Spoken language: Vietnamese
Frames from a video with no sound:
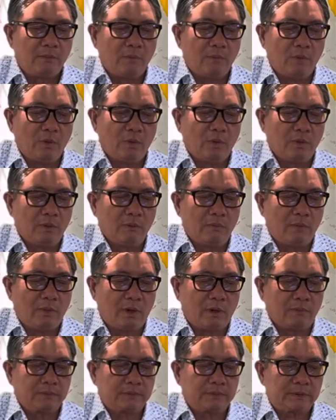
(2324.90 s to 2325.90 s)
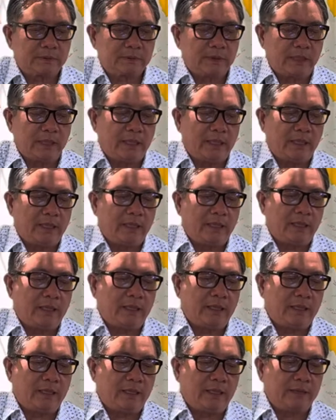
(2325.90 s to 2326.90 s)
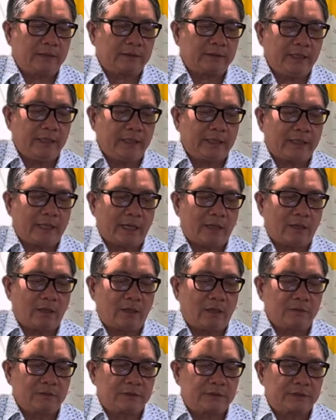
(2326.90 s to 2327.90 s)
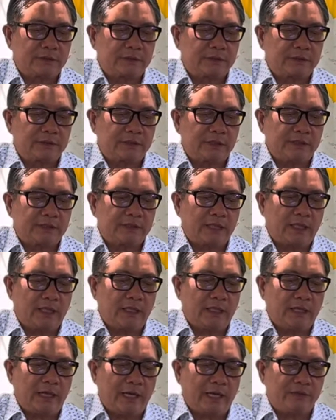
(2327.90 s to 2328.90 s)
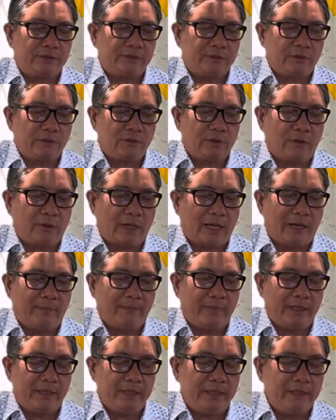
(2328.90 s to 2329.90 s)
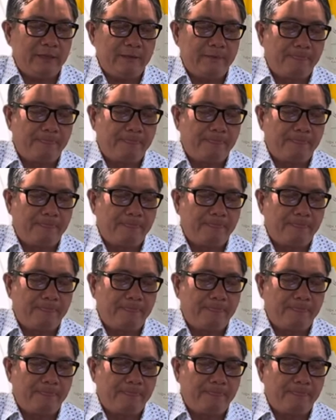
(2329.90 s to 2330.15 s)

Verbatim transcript: buôn một uh, tiếng cá độ sơ sơ 2 triệu đô la Mỹ